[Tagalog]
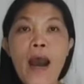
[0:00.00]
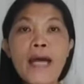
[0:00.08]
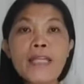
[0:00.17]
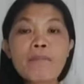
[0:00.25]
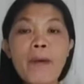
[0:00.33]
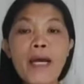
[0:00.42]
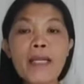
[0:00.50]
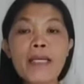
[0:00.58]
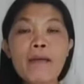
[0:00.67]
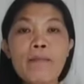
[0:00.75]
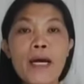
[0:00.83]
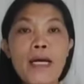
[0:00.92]
At para
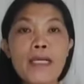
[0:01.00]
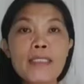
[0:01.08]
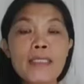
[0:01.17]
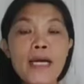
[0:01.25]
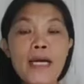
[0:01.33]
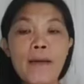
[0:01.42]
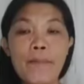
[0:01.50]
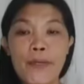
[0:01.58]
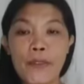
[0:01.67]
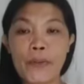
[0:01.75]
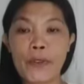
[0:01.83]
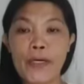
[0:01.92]
naman sa
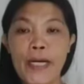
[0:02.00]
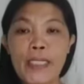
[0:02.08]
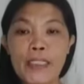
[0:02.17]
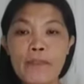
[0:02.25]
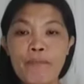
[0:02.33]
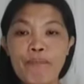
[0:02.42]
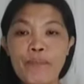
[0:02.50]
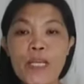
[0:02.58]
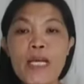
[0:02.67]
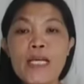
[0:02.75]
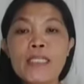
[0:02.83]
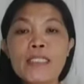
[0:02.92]
Capricorn,
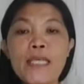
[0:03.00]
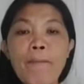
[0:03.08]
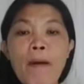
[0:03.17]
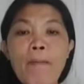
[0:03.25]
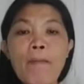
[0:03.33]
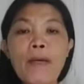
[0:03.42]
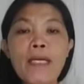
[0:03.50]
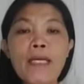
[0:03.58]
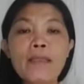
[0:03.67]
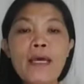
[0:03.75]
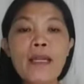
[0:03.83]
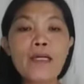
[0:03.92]
sa
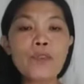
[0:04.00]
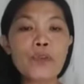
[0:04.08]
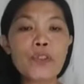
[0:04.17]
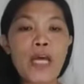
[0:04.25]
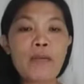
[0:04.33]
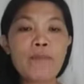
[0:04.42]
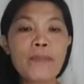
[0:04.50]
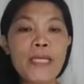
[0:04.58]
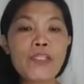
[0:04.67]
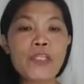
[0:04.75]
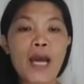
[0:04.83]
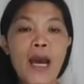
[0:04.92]
pamamagitan ng social
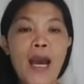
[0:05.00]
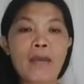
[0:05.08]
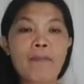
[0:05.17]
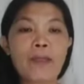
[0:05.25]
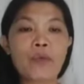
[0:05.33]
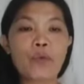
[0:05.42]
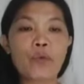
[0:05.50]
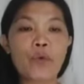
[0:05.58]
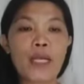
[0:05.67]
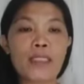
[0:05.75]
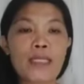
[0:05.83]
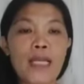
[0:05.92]
media ay
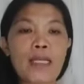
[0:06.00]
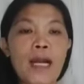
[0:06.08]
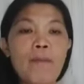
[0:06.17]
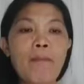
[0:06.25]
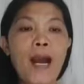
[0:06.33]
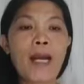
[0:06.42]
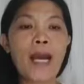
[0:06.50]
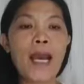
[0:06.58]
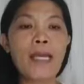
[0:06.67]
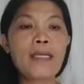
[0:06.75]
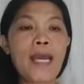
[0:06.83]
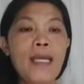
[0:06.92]
matutuklasan kang
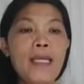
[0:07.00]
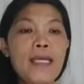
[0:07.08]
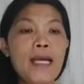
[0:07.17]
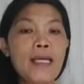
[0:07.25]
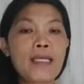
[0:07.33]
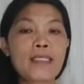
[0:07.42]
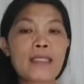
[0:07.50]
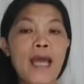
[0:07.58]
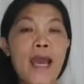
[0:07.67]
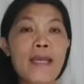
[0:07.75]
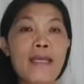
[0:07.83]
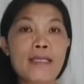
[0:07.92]
bagay na hindi ka
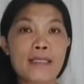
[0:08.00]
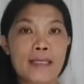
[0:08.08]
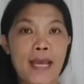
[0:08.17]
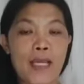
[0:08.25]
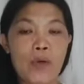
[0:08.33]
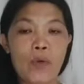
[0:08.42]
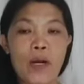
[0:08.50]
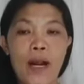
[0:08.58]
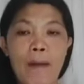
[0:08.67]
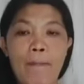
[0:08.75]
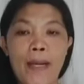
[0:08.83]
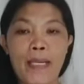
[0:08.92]
nasnais sa iyong
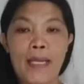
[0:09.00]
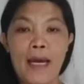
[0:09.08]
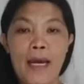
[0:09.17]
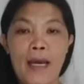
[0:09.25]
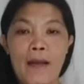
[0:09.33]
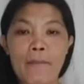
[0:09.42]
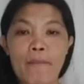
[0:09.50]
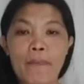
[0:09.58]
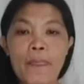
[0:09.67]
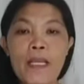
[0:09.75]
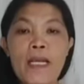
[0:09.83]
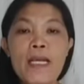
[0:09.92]
kapariha.
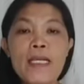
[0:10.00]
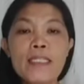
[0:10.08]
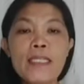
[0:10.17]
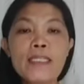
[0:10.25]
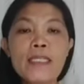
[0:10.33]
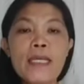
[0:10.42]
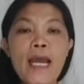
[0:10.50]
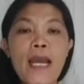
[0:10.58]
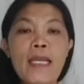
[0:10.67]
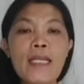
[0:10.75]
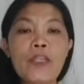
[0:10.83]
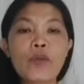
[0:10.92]

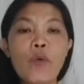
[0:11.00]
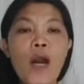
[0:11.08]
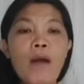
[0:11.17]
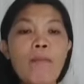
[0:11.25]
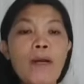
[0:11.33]
Sisirain nito